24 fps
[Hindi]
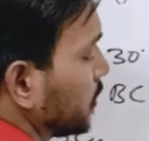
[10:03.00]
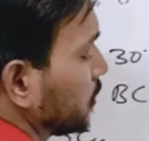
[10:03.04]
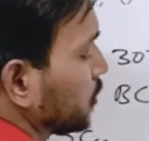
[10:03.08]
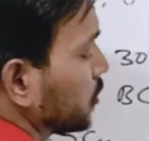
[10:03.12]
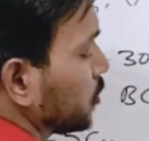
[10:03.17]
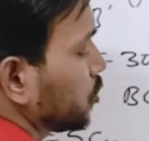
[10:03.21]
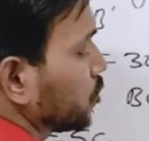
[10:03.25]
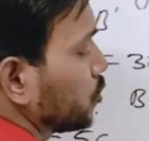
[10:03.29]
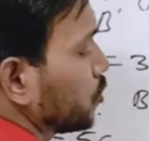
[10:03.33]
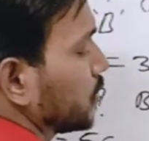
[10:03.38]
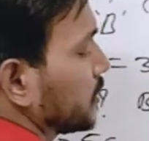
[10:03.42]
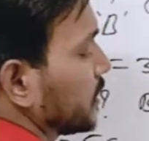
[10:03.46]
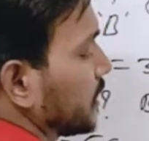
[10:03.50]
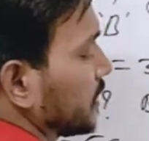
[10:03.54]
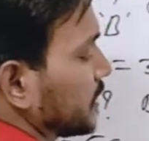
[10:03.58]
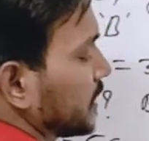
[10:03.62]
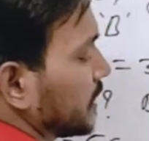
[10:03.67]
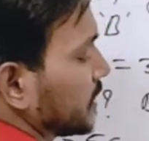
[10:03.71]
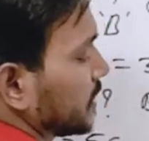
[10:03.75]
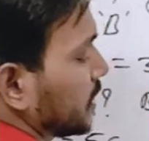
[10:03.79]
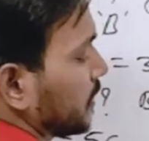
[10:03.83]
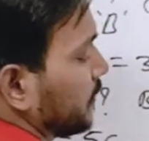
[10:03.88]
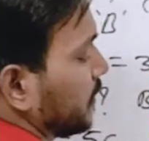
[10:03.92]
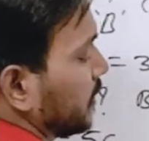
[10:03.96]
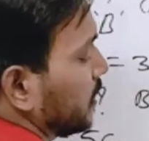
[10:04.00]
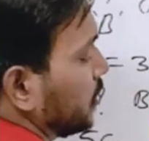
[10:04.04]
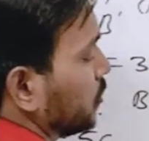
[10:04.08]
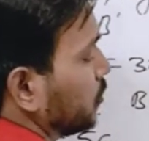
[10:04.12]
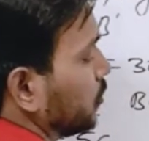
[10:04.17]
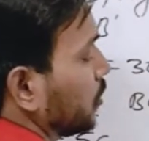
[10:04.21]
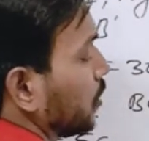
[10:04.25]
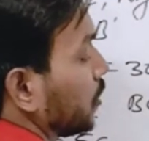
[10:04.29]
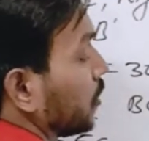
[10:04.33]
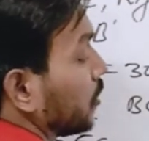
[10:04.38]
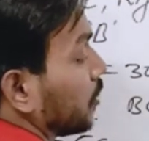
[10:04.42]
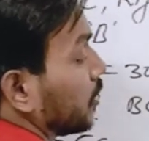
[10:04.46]
टू हो जाता है इसका वैल्यू
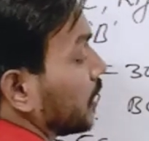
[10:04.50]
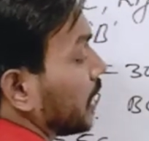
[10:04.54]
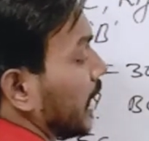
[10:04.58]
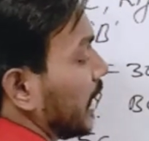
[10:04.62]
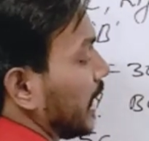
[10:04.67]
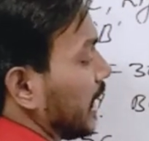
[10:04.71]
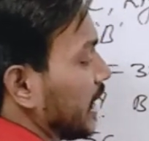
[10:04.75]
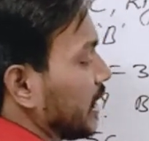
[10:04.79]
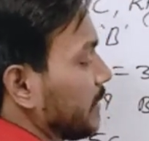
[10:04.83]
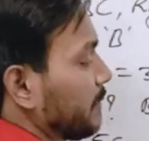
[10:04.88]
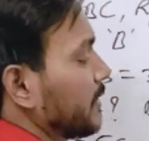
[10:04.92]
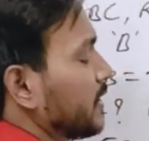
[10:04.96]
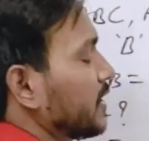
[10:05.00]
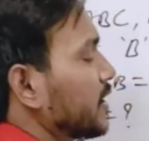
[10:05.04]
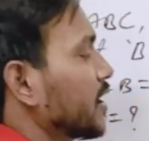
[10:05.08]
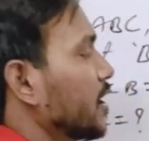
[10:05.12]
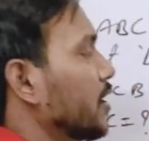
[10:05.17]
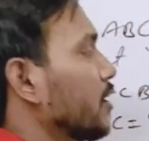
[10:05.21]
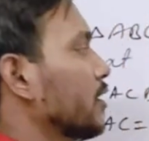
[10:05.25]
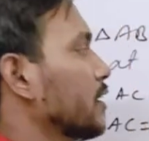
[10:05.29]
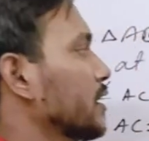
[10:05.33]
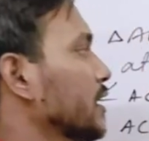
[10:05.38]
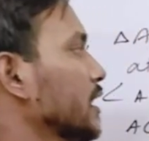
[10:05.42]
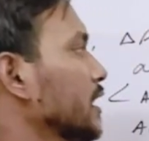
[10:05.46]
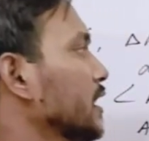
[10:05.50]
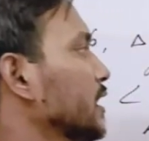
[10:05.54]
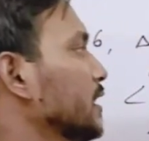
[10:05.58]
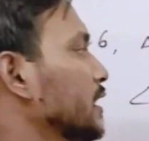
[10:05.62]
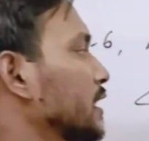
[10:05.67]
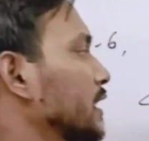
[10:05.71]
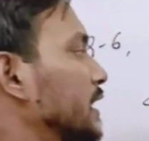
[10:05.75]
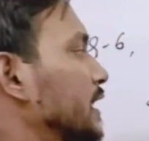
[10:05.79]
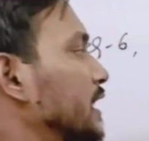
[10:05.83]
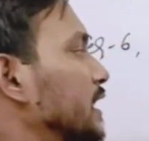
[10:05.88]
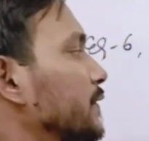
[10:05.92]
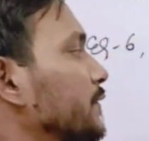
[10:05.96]
ए बी क्या हो गया
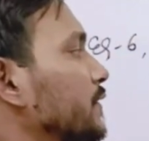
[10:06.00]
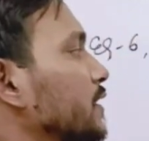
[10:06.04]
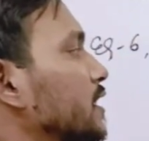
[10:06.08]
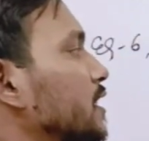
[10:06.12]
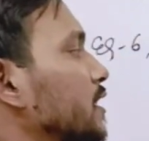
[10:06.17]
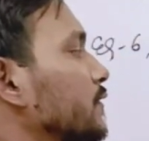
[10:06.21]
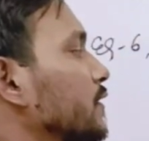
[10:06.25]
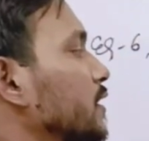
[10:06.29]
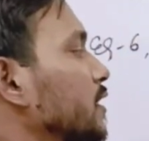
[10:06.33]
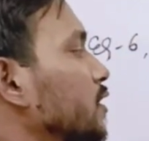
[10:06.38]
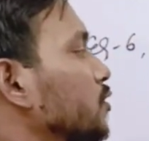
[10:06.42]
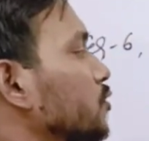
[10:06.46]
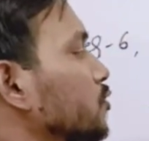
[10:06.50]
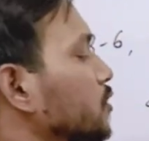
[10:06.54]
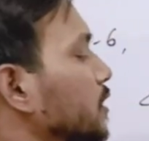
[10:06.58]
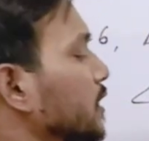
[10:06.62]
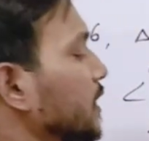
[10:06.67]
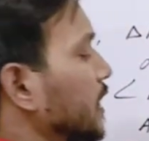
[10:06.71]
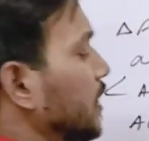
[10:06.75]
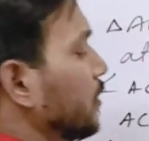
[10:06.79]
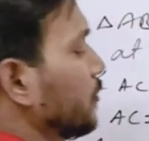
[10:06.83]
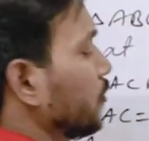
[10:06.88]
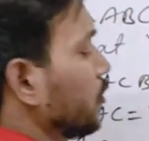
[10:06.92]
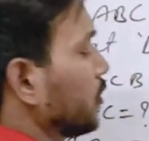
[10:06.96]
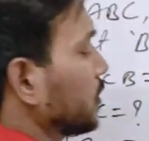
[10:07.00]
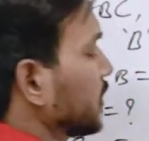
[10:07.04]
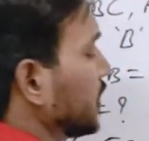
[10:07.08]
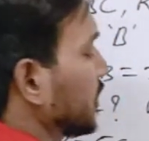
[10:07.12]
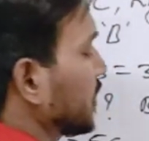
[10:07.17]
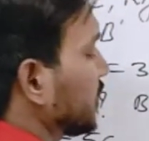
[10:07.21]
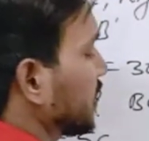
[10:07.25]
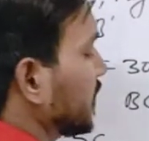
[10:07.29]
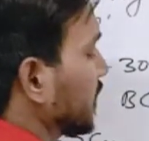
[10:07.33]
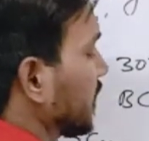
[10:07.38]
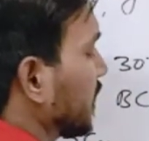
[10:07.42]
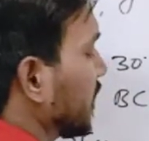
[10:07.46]
ए बी का वैल्यू जो है वो दे
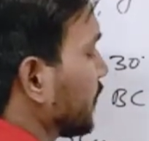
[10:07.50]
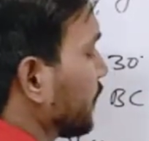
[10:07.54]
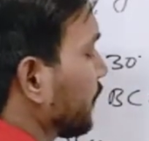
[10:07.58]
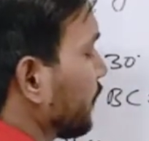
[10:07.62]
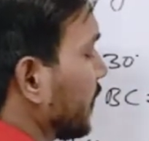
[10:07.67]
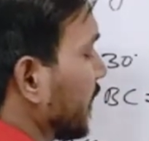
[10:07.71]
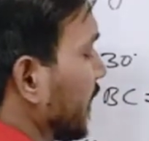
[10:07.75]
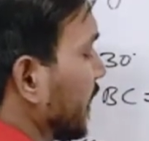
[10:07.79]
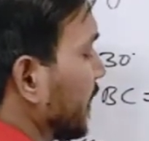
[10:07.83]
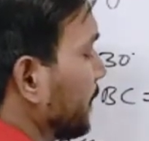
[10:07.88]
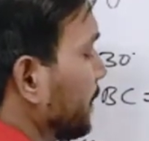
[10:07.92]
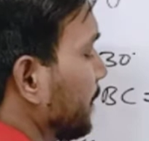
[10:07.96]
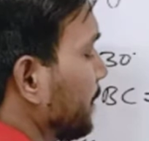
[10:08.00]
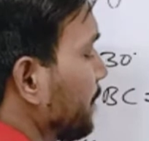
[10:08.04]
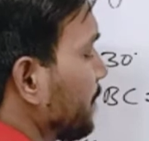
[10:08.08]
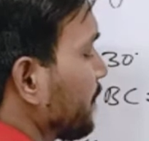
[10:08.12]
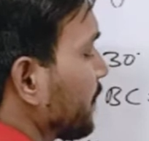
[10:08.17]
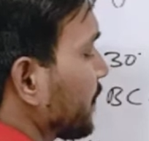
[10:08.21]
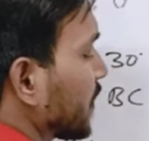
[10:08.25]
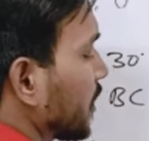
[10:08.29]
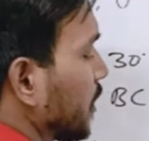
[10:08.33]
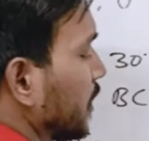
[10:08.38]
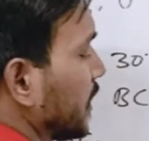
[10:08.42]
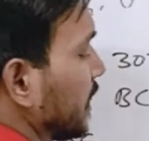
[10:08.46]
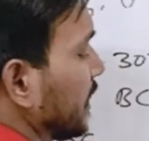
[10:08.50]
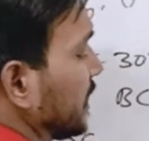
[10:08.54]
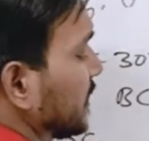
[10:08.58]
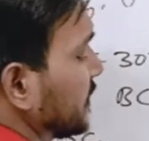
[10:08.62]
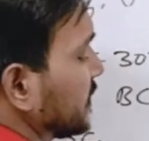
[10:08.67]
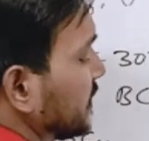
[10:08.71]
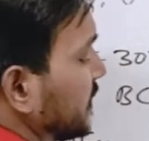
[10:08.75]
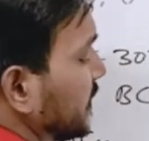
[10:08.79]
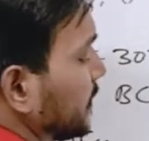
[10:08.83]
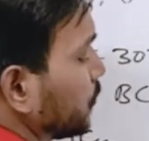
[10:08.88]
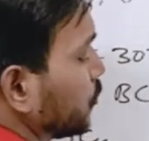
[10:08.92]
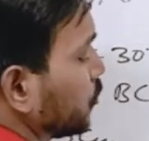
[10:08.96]
दिया है फाइव और ए सी
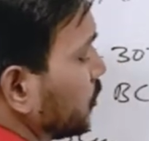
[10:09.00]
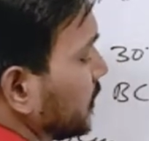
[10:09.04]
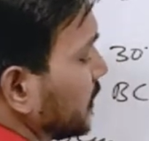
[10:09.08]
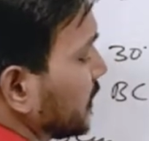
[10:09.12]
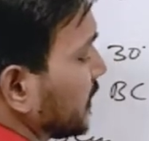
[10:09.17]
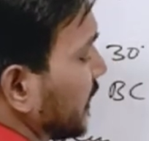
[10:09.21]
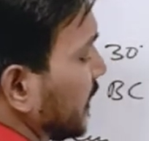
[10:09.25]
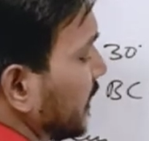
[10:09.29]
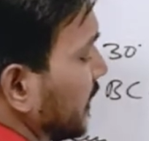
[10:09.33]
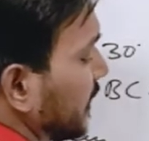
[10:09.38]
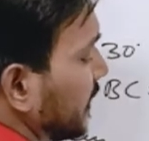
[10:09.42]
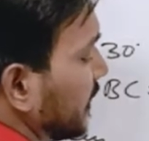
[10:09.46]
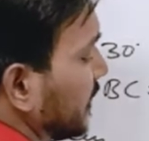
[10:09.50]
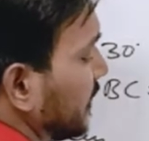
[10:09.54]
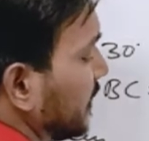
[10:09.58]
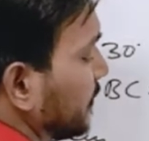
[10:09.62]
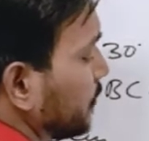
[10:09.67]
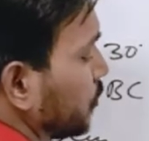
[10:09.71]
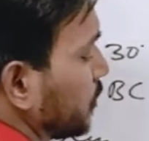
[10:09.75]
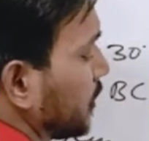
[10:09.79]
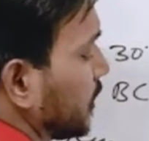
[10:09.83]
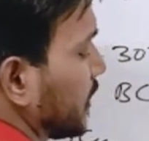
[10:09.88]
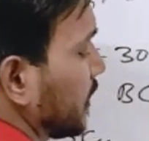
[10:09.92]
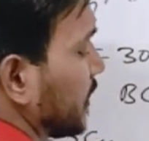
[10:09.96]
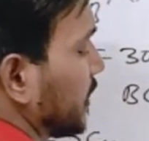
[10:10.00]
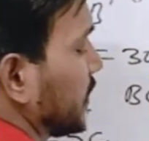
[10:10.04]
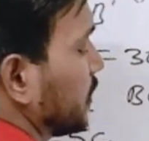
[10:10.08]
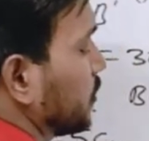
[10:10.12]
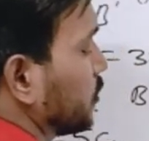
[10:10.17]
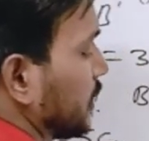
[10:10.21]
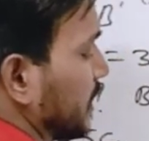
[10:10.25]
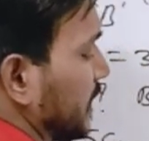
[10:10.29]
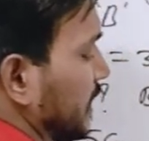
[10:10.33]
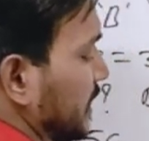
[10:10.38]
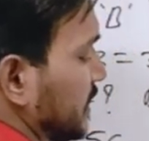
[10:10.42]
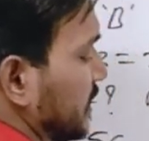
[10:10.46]
हमको निकालने के लिए बोला गया तो
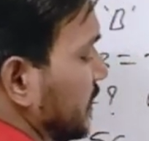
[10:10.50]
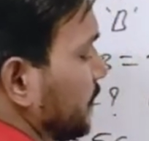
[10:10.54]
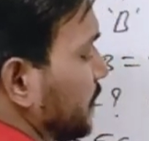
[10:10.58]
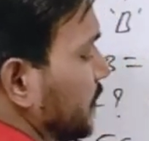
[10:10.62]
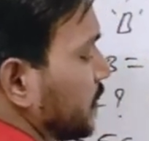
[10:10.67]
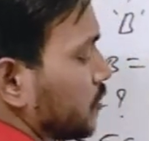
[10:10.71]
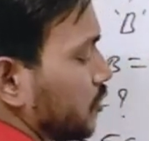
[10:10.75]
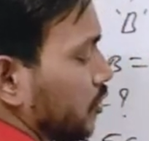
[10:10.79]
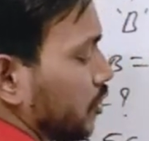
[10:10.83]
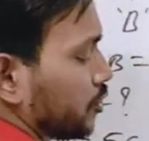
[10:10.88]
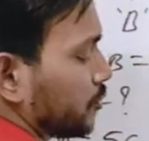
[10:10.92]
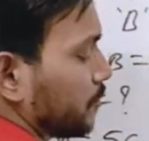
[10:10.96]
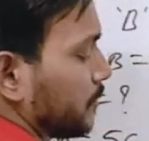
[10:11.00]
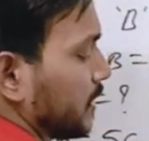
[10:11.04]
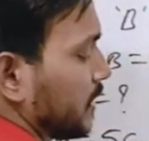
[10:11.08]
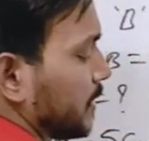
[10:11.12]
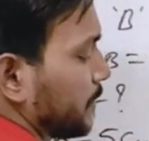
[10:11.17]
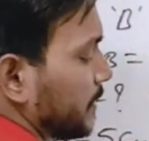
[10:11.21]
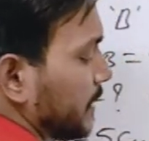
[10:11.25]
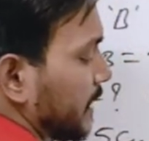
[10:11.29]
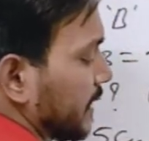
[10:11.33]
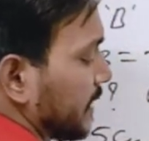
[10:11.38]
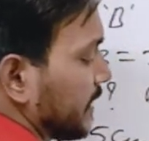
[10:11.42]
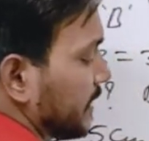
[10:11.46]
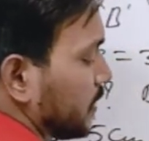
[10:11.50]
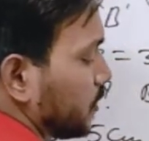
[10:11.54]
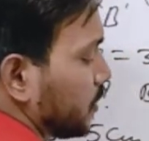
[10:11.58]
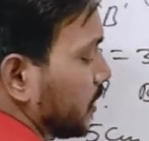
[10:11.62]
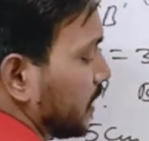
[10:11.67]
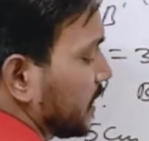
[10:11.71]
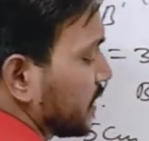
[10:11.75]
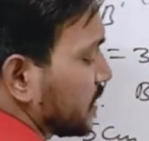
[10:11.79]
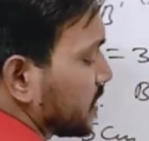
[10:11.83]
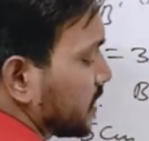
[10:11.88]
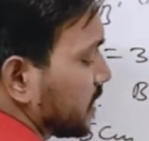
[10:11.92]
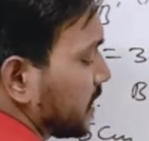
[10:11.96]
ए सी भी क्रॉस मल्टीप्लाई कीजिए तो ए
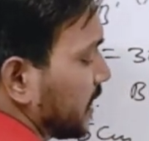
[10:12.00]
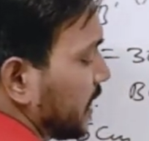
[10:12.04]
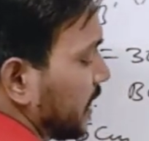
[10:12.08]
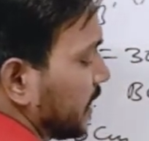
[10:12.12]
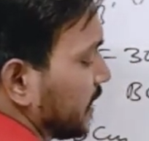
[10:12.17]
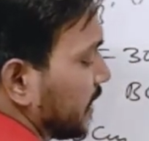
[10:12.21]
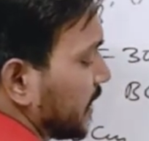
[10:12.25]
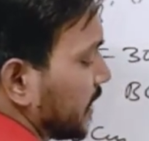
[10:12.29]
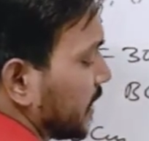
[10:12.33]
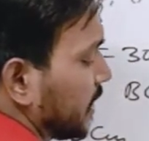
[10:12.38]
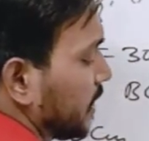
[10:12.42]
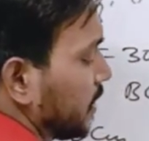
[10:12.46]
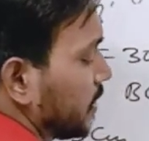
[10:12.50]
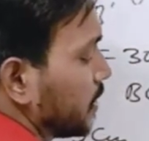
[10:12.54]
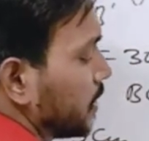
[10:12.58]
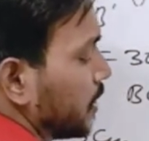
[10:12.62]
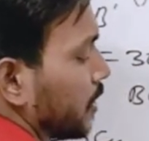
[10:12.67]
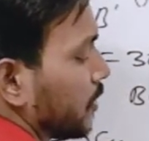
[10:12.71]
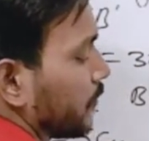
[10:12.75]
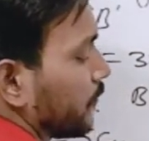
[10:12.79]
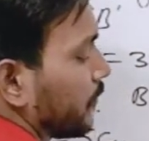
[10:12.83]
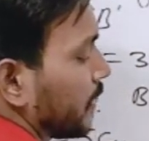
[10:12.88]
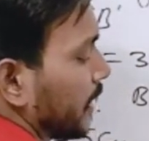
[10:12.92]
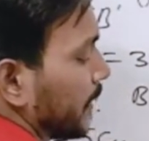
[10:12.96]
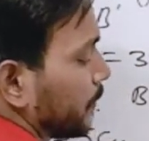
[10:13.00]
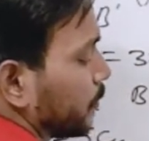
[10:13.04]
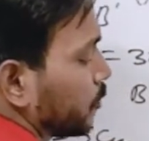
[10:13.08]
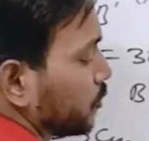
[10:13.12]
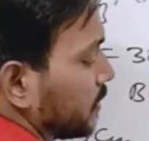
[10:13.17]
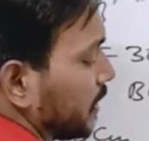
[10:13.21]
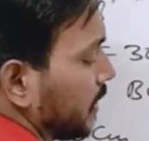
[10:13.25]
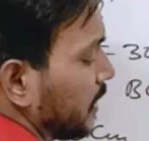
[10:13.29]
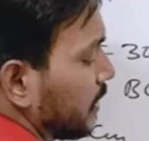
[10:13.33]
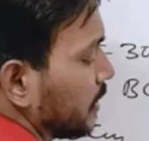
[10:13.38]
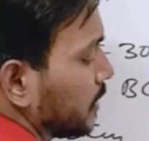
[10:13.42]
सी क्या आ जाएगा फाइव टू जा